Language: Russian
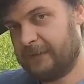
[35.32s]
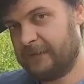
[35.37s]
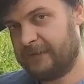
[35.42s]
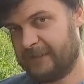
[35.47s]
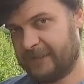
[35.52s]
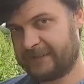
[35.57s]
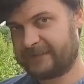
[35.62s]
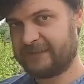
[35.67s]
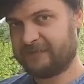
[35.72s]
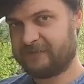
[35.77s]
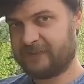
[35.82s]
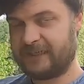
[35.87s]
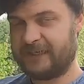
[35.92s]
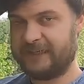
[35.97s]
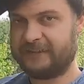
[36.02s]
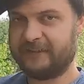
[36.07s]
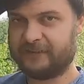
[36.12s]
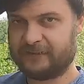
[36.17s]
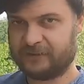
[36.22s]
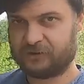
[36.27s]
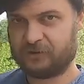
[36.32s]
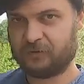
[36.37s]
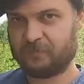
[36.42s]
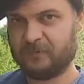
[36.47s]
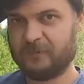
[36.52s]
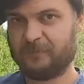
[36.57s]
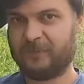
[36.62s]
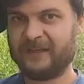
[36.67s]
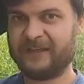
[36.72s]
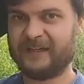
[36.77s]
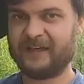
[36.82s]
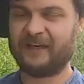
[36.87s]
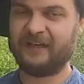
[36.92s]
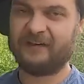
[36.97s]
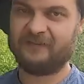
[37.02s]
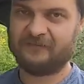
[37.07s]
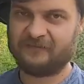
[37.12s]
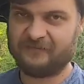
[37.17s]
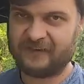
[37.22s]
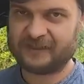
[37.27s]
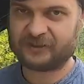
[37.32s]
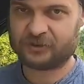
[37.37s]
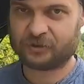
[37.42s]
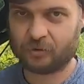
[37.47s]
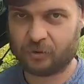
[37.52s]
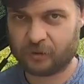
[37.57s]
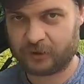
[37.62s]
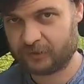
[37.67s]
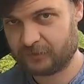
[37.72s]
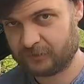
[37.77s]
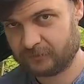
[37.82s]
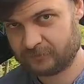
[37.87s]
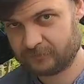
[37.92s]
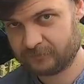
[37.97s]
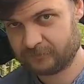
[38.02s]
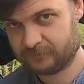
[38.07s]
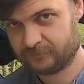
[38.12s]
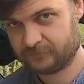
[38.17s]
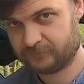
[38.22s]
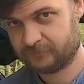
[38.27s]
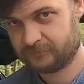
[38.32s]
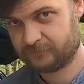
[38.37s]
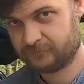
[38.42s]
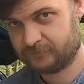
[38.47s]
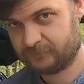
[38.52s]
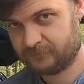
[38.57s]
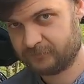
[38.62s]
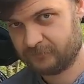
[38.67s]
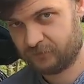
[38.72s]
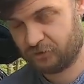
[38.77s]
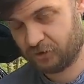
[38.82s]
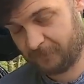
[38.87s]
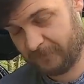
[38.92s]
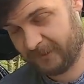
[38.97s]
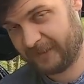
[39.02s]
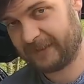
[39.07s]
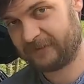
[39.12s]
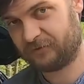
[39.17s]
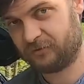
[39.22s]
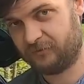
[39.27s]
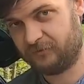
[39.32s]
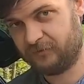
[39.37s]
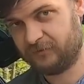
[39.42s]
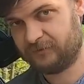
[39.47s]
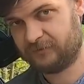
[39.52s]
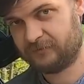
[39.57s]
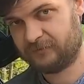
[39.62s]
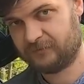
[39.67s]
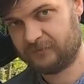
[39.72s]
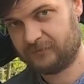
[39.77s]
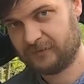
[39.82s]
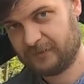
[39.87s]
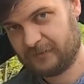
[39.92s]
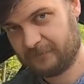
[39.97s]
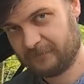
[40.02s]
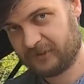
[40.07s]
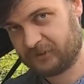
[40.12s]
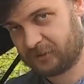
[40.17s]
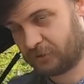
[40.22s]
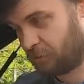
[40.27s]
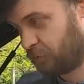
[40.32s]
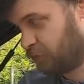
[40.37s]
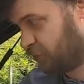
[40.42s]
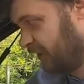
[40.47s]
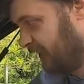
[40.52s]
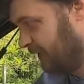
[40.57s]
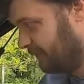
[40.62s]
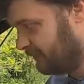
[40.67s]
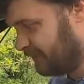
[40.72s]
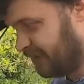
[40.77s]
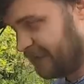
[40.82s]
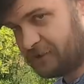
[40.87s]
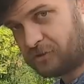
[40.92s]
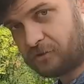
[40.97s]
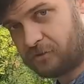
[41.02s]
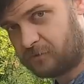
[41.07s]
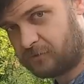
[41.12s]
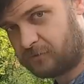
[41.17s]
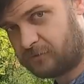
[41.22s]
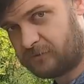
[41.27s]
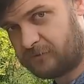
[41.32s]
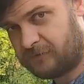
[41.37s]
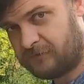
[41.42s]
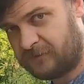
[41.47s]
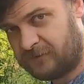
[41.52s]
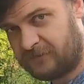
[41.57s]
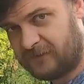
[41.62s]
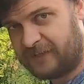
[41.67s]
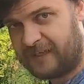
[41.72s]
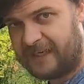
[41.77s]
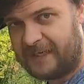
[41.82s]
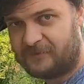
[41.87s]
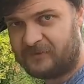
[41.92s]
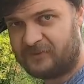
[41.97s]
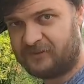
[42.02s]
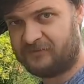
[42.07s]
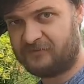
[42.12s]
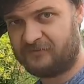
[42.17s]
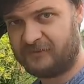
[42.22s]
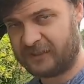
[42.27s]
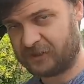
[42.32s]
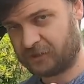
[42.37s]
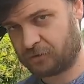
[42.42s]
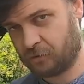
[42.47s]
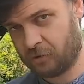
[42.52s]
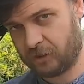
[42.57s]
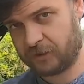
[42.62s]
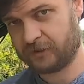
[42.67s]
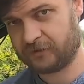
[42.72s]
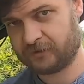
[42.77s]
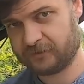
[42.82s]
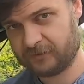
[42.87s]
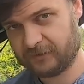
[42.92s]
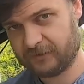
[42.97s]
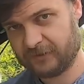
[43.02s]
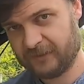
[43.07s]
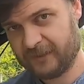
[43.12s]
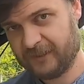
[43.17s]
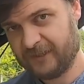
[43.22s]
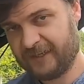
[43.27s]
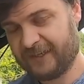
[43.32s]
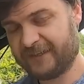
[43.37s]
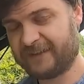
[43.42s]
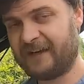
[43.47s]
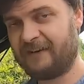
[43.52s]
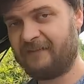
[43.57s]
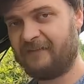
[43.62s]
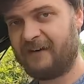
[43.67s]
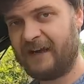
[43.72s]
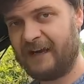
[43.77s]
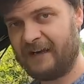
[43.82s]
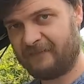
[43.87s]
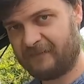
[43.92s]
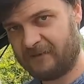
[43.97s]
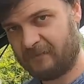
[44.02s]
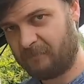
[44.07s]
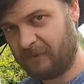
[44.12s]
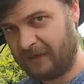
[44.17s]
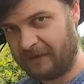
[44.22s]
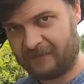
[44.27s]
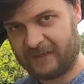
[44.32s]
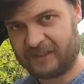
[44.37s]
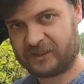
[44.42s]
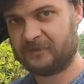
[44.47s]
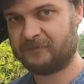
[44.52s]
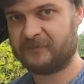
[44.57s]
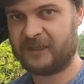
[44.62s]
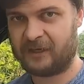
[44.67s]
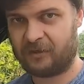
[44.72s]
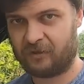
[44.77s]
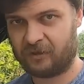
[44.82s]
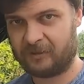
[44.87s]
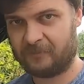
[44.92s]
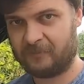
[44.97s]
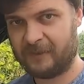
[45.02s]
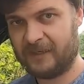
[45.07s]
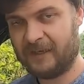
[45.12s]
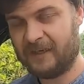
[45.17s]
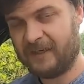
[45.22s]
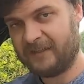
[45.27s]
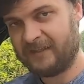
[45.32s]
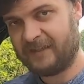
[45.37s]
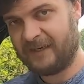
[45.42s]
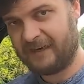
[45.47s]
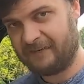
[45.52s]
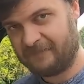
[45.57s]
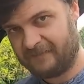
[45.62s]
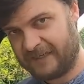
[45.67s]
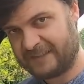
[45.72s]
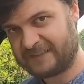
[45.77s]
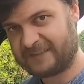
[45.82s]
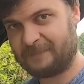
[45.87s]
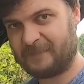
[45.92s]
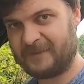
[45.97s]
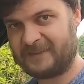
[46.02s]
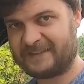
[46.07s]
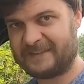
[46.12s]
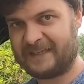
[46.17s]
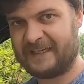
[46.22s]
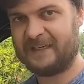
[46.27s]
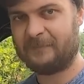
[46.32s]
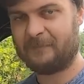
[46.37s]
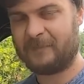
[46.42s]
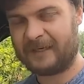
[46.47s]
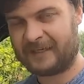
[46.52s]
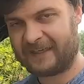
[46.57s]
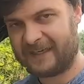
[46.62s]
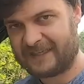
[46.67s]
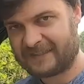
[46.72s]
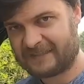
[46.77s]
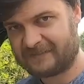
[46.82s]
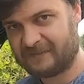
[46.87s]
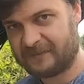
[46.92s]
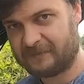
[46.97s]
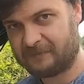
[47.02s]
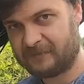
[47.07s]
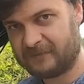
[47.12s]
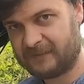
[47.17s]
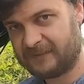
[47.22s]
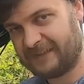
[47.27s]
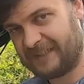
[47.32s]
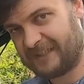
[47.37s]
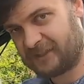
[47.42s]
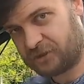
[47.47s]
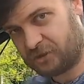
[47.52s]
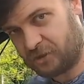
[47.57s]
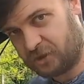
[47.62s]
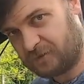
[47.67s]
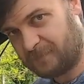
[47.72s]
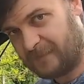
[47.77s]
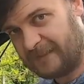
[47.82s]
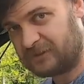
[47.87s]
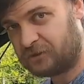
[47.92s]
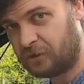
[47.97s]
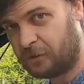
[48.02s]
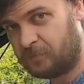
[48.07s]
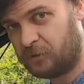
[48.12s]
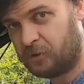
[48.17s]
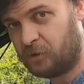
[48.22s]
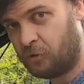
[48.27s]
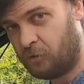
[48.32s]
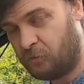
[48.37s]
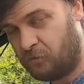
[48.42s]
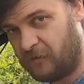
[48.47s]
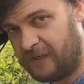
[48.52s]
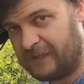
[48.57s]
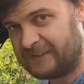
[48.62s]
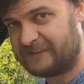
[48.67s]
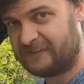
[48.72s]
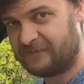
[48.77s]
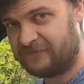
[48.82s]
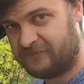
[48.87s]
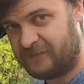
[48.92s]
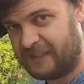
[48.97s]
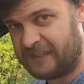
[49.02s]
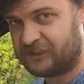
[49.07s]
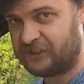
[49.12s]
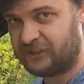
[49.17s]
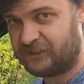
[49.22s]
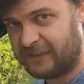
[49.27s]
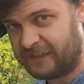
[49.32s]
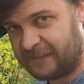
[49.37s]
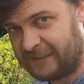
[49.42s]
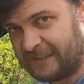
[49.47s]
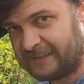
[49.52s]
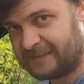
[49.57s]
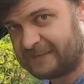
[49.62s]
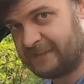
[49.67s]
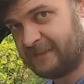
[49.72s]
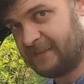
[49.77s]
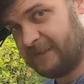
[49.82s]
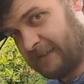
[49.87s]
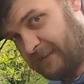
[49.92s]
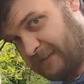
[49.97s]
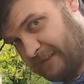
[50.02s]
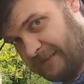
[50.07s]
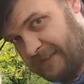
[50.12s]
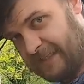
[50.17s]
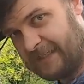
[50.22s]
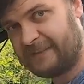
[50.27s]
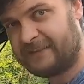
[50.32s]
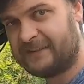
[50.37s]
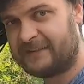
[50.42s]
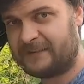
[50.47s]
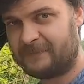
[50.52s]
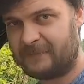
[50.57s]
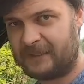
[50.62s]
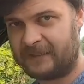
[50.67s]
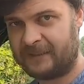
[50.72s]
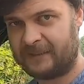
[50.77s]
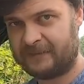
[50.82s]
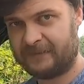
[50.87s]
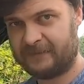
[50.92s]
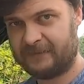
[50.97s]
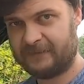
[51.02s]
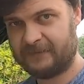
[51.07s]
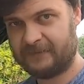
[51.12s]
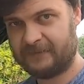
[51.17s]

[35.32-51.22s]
Если вы хотите, чтобы мы приехали в ваш город, то мы готовы. Мы загружаем тачку, выдвигаемся в ваш город и наваливаем по вашим дорогам. Для вас специально показываем, на что способны у вас в вашей локации данные самокаты.